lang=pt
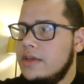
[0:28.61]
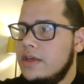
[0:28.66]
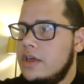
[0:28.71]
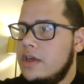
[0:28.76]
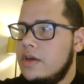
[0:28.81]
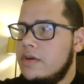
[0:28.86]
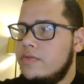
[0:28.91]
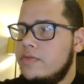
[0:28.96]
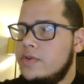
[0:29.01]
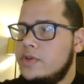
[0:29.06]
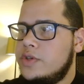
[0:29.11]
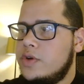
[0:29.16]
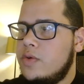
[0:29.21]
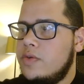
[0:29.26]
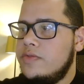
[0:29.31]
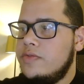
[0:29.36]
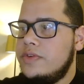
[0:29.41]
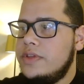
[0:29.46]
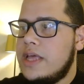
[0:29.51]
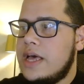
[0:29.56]
eu vou te
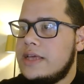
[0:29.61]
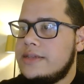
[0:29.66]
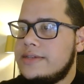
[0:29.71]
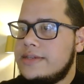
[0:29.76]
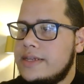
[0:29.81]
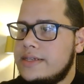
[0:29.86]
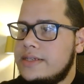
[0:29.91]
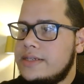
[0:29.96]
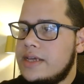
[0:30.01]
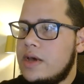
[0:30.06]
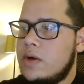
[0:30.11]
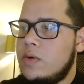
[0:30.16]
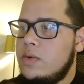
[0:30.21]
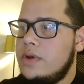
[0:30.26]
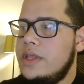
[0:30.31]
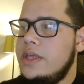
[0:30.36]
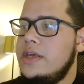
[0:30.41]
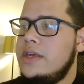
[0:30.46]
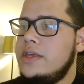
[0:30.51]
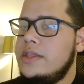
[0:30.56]
convidar a acessar o
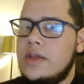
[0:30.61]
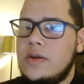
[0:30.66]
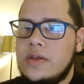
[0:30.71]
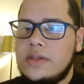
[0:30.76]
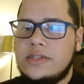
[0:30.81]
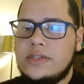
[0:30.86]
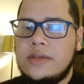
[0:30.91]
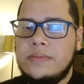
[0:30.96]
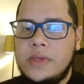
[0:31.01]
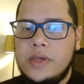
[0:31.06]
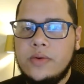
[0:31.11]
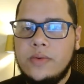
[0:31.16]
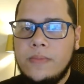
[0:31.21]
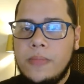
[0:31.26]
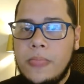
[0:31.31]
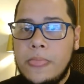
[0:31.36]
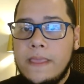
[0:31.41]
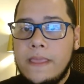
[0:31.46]
link da nossa bio